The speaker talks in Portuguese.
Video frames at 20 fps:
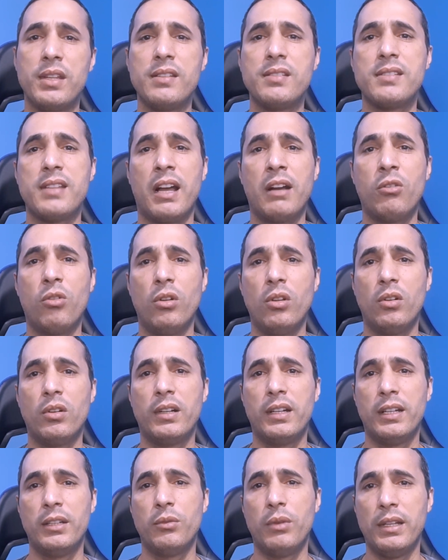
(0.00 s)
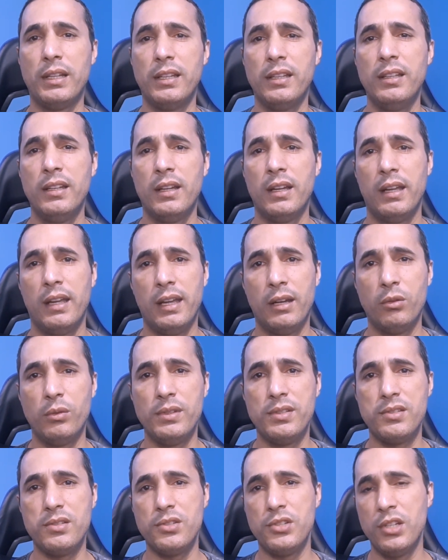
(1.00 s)
estar colocando ali é o
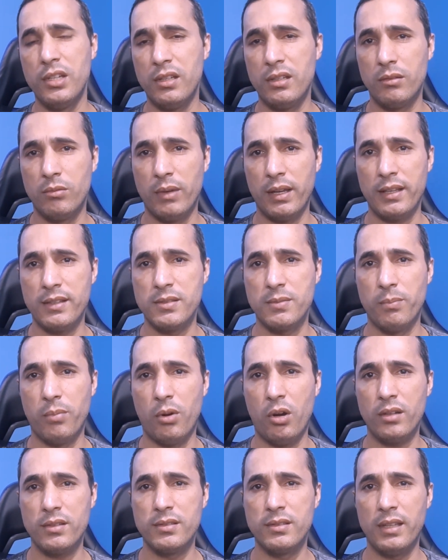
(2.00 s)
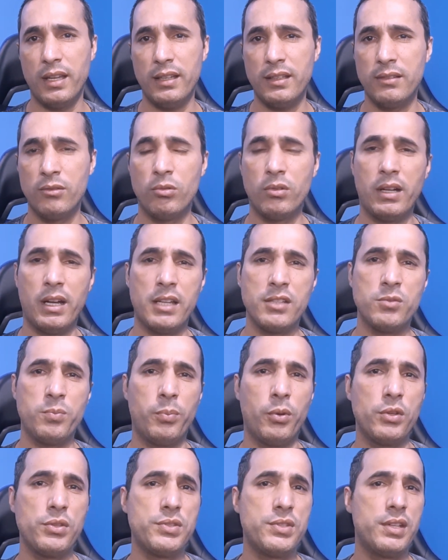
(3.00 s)
stick do Xbox, né? Que no caso
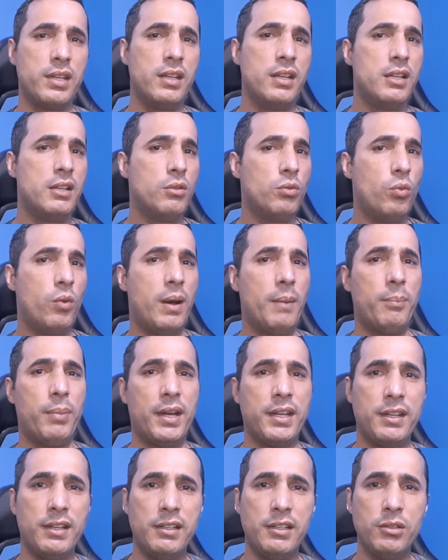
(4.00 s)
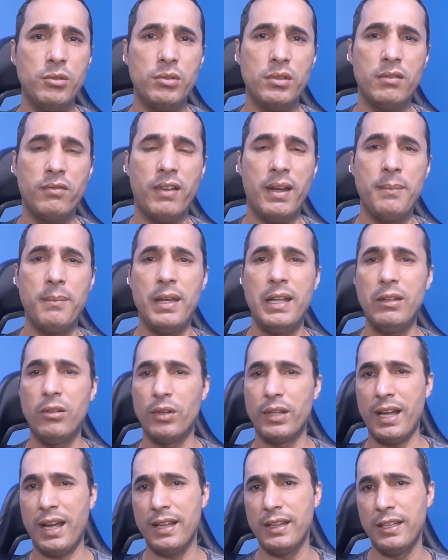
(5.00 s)
pode ser um aparelhinho que vai
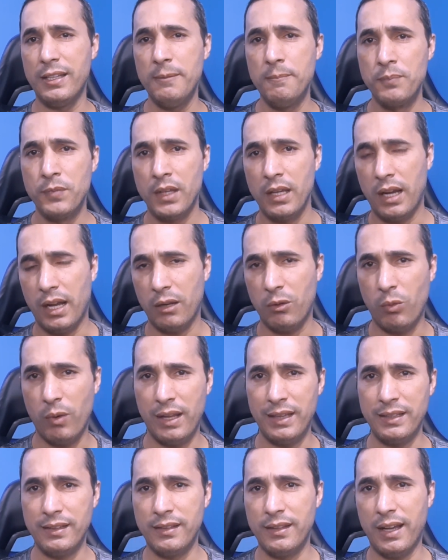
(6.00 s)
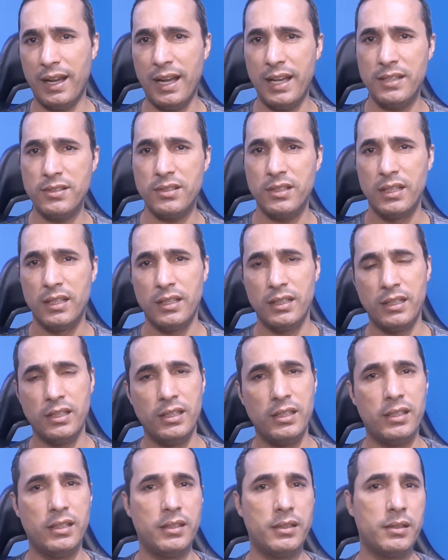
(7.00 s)
melhorar ali a qualidade
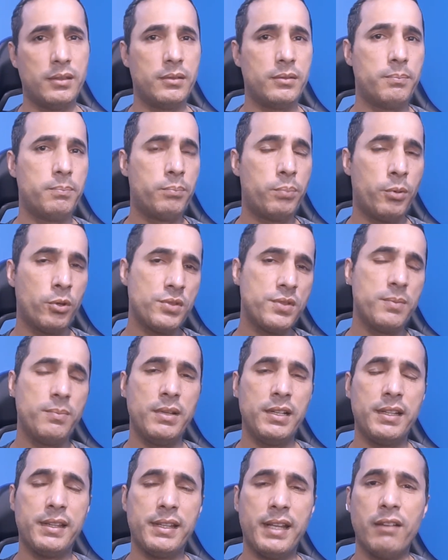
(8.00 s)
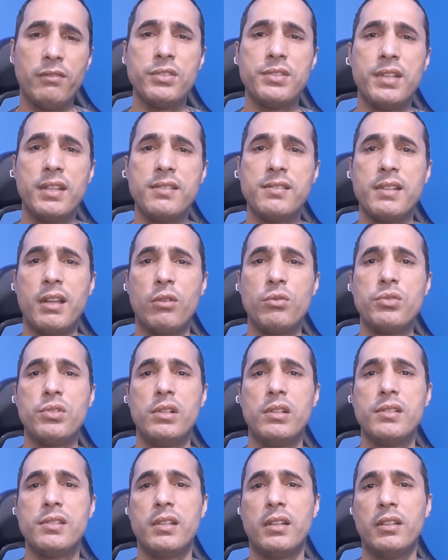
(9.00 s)
e possibilitar você estar
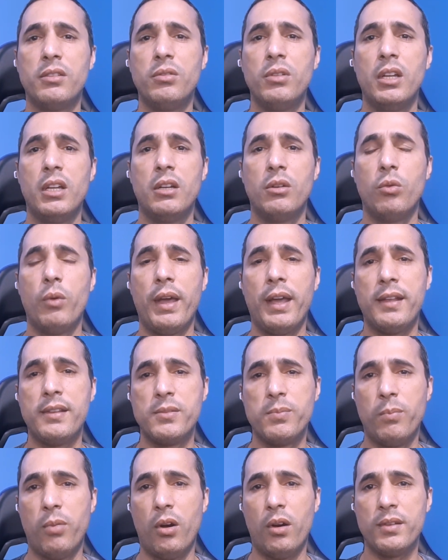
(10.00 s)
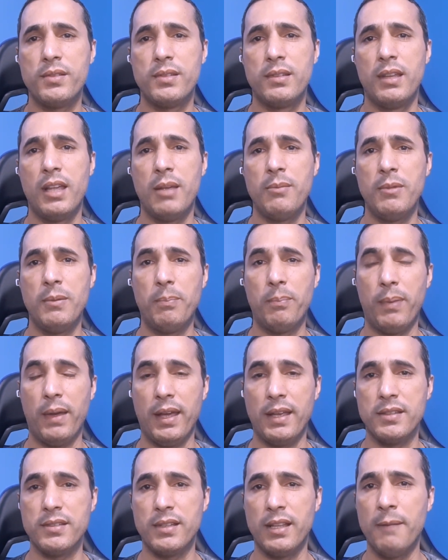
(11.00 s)
utilizando o Xbox Game
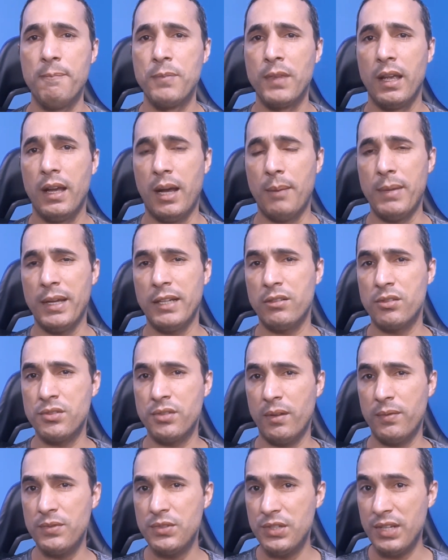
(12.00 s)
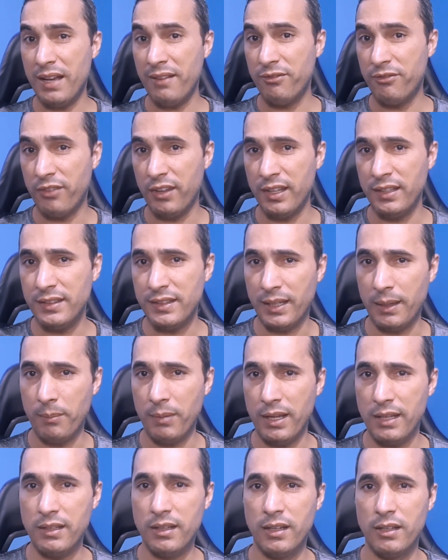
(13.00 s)
Pass, né? A Microsoft já vem
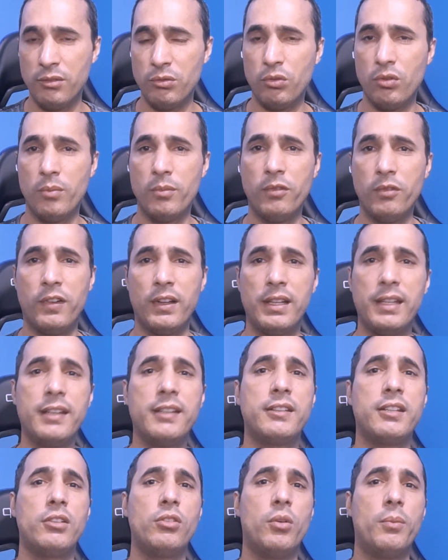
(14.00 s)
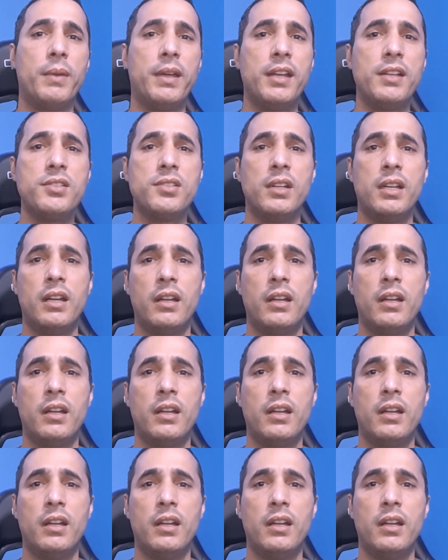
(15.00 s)
trabalhando, como eu falei anteriormente,